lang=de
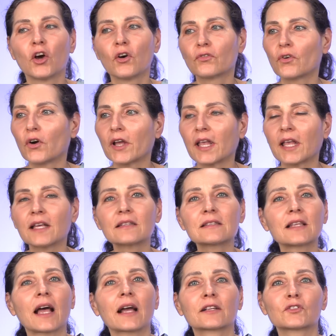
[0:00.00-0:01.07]

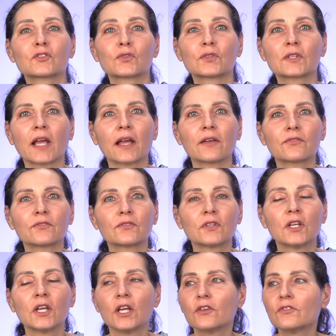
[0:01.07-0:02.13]
Vorhersagen zu treffen,
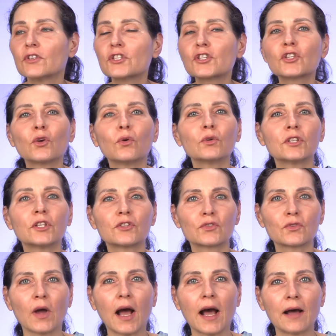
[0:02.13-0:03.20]
Visionen
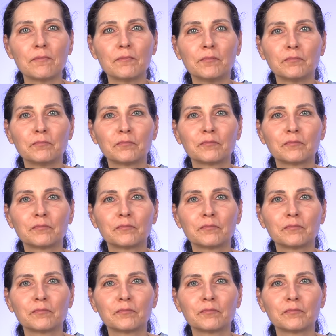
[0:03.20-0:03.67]
zu haben,